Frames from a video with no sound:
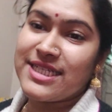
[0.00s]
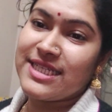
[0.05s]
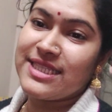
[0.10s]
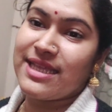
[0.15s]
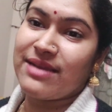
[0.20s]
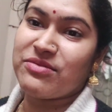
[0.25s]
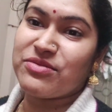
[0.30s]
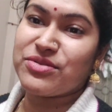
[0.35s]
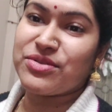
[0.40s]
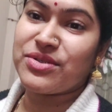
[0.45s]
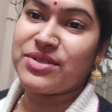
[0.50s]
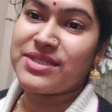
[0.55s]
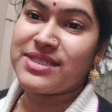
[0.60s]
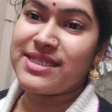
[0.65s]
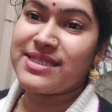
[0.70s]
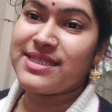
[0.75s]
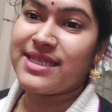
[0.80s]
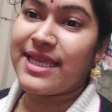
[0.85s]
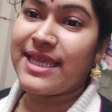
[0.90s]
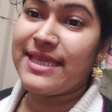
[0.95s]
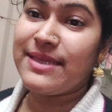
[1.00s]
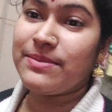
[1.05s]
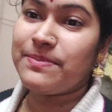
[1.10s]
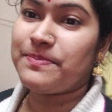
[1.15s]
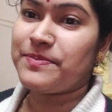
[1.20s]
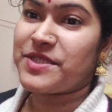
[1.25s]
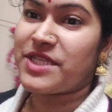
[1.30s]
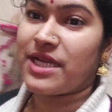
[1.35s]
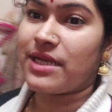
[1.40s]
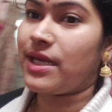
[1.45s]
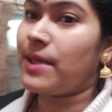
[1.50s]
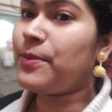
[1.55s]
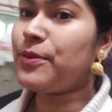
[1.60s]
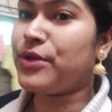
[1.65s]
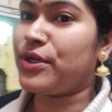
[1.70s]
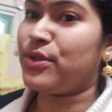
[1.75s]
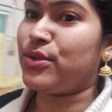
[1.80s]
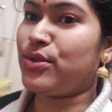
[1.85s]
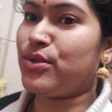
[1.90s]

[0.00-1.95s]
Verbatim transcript: এই মানে এটাই দেখে আমার সত্যি